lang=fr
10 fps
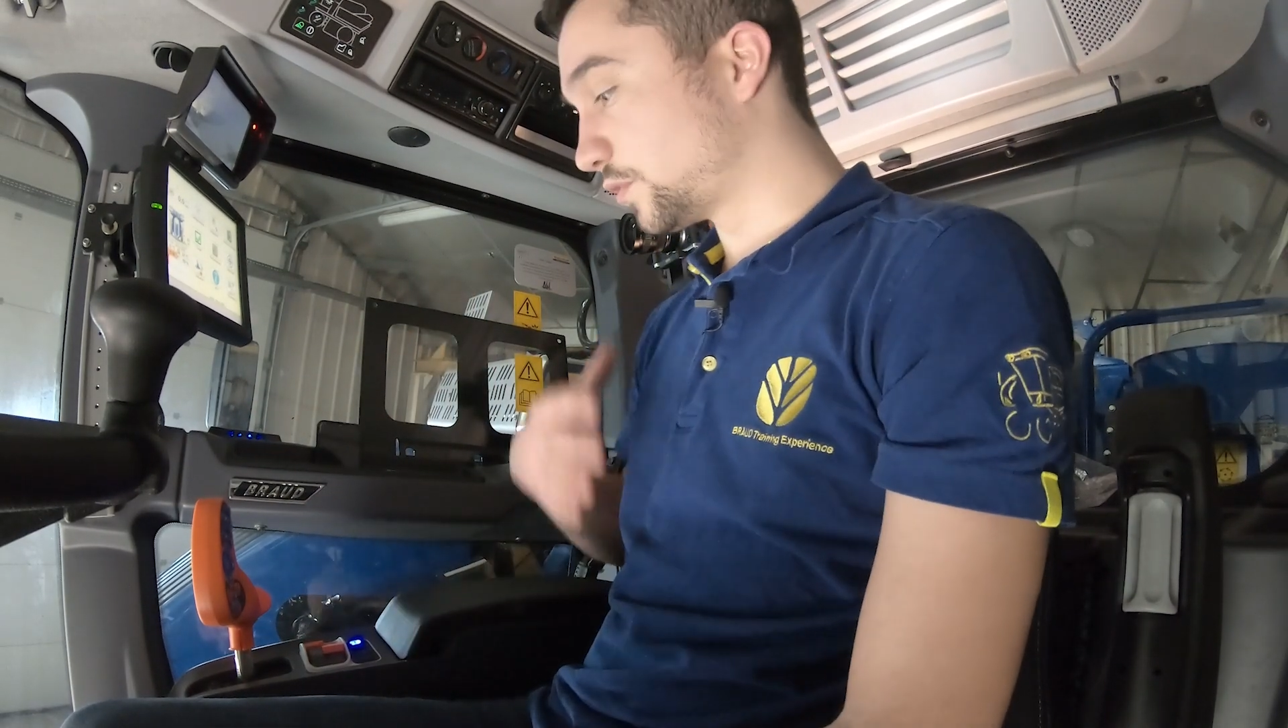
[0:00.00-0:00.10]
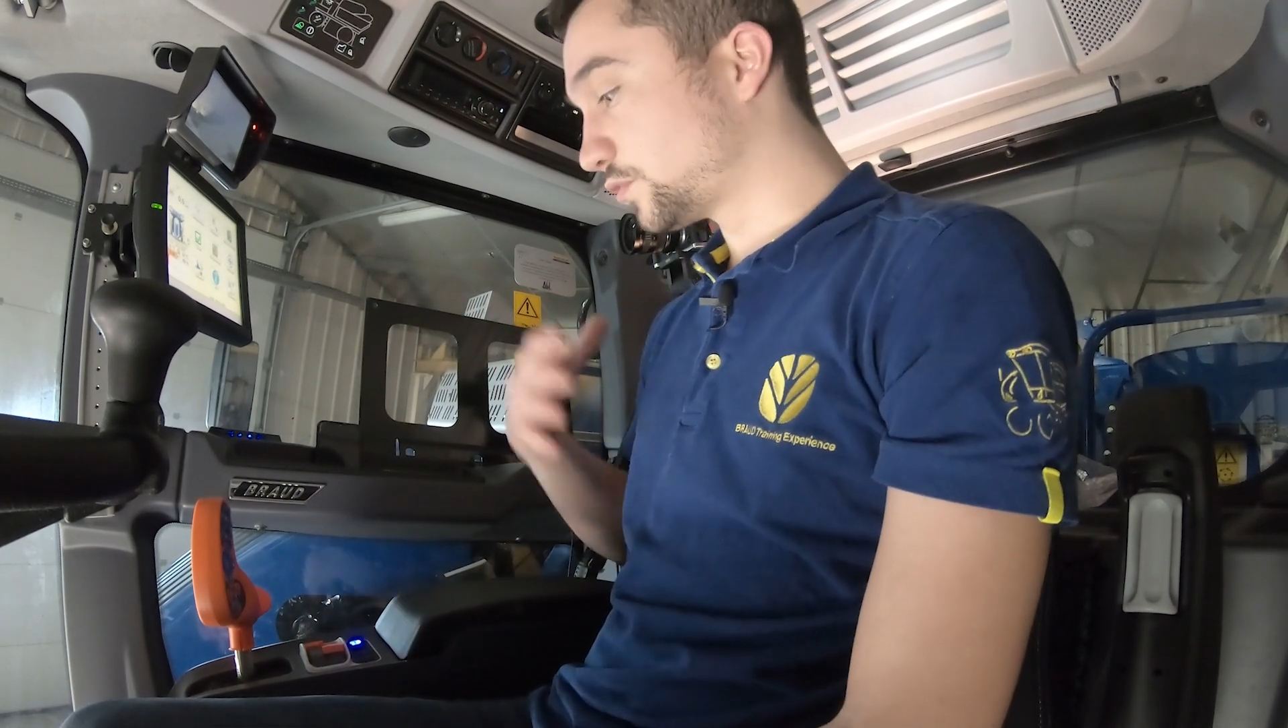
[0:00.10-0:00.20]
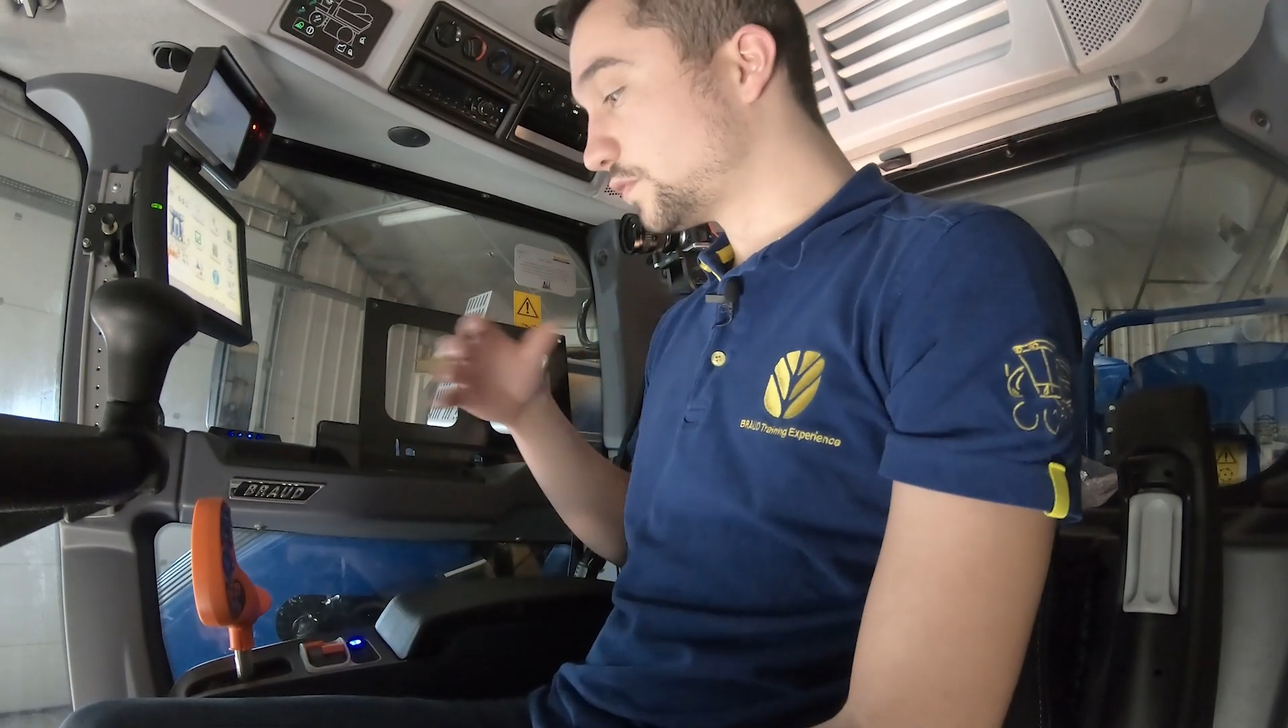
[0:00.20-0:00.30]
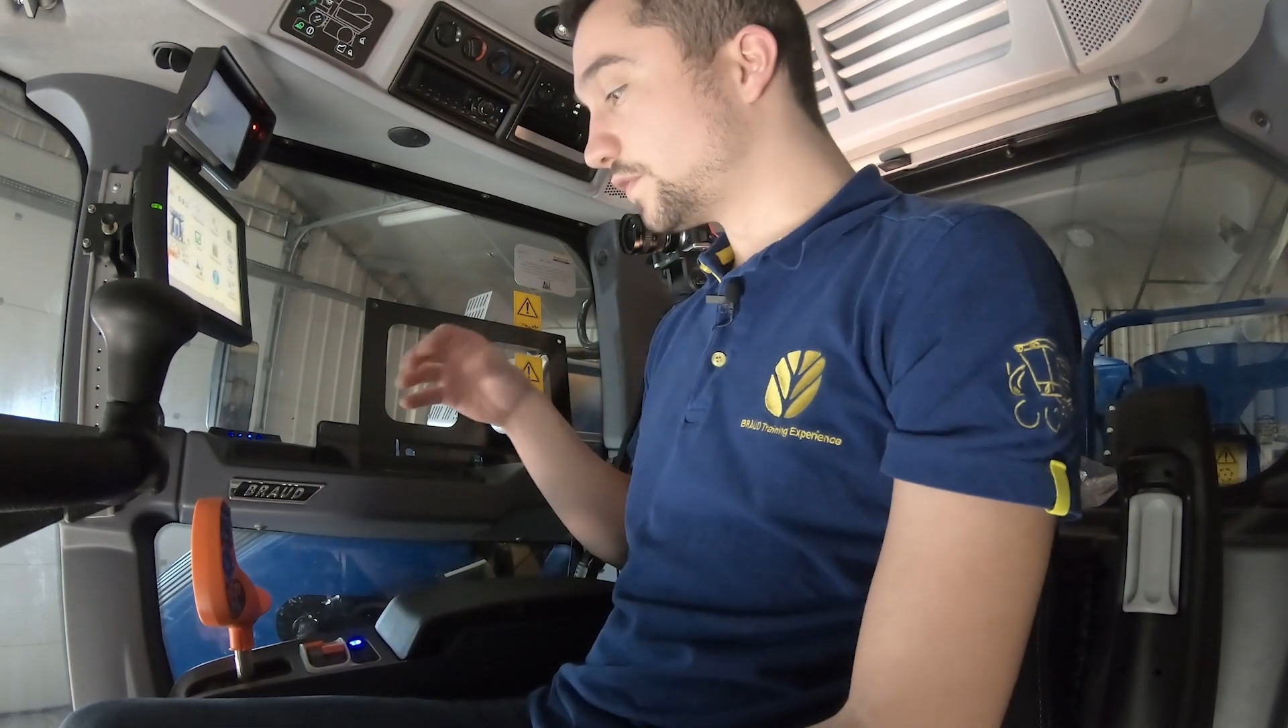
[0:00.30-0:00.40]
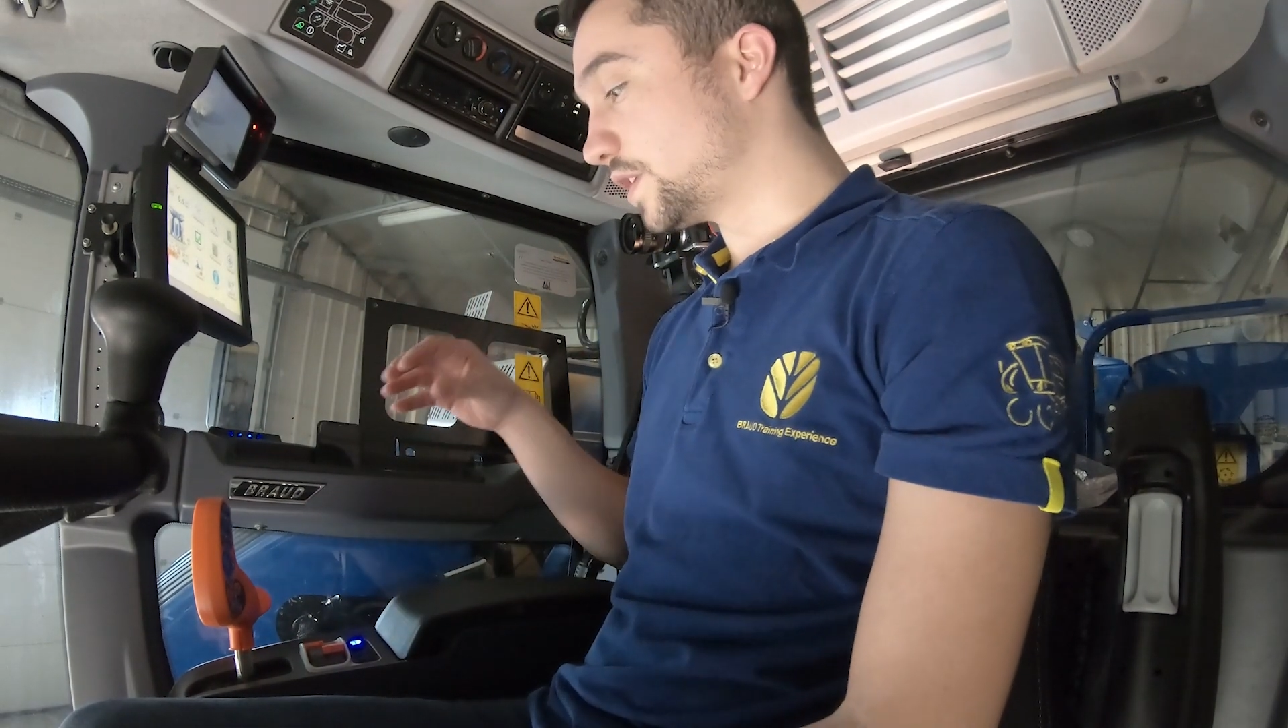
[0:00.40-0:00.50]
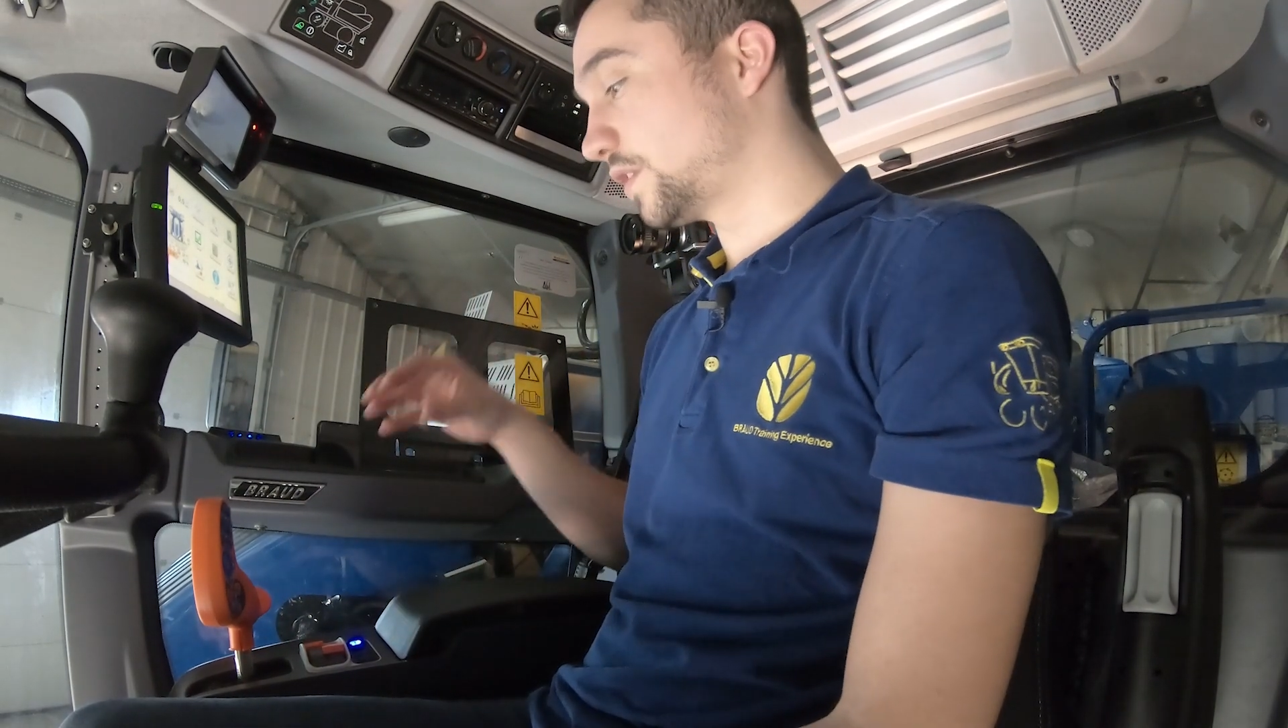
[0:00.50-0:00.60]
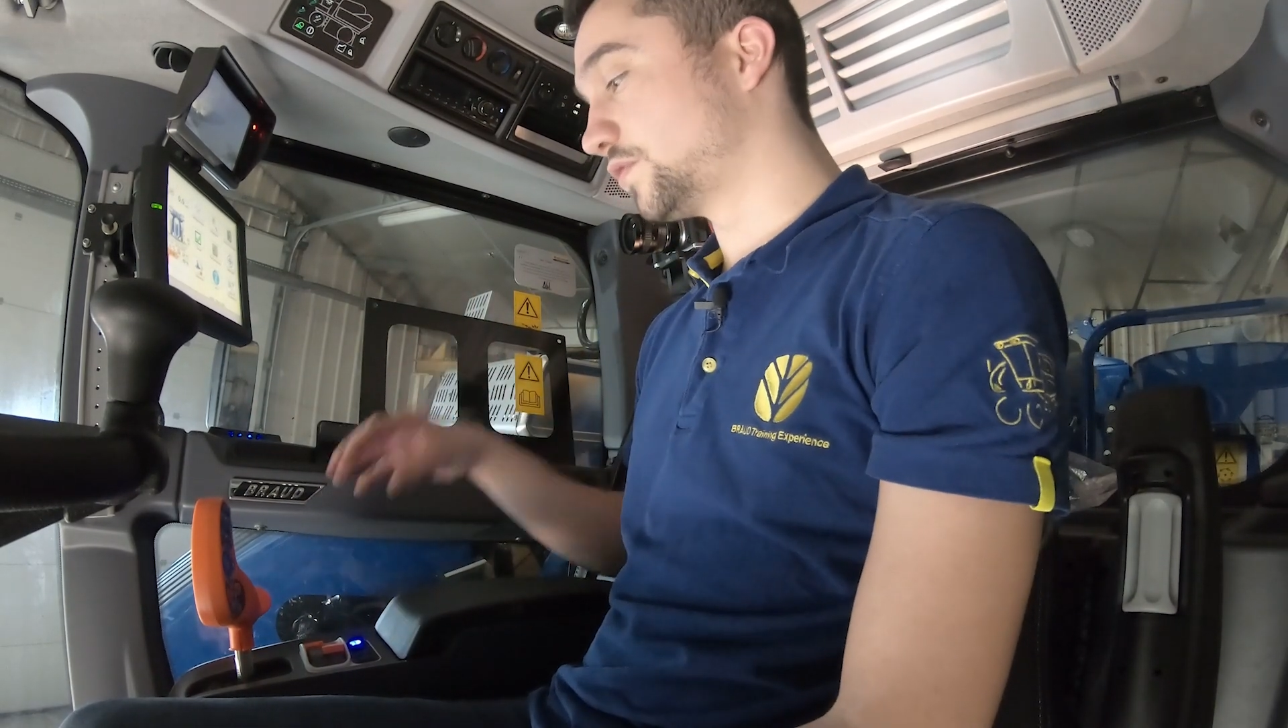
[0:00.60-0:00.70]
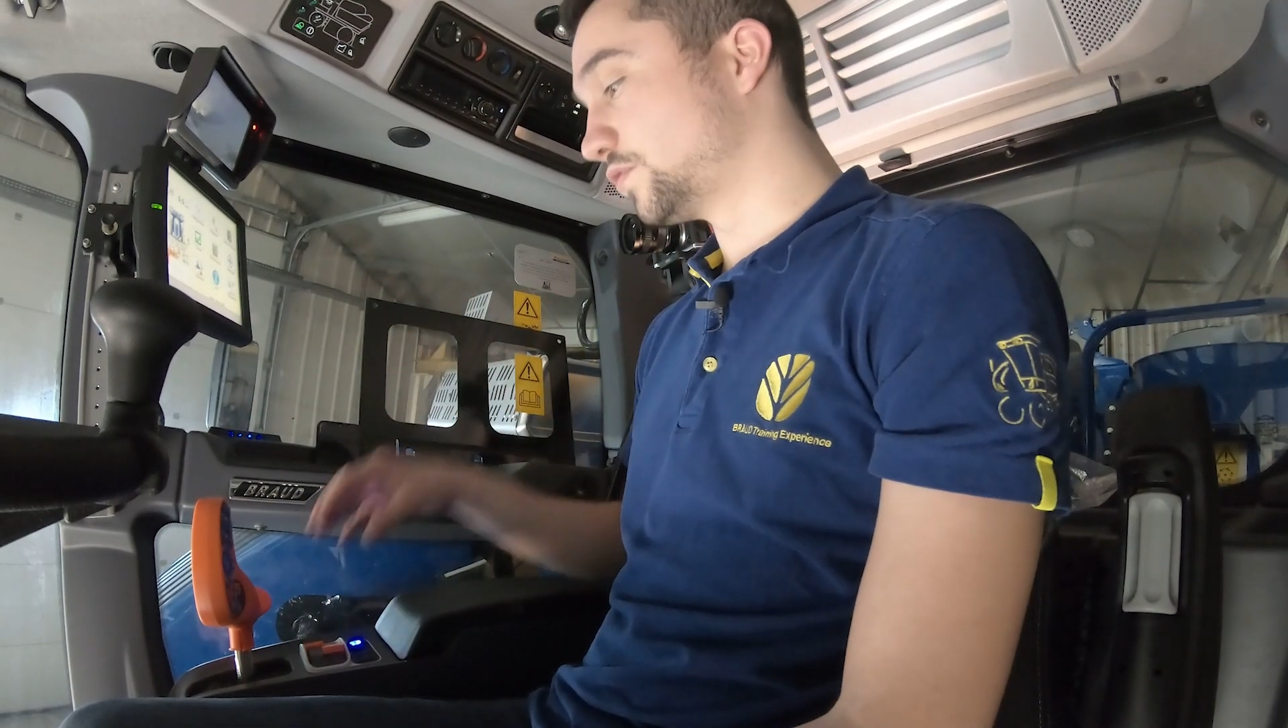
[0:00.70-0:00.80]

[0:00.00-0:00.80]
retrouver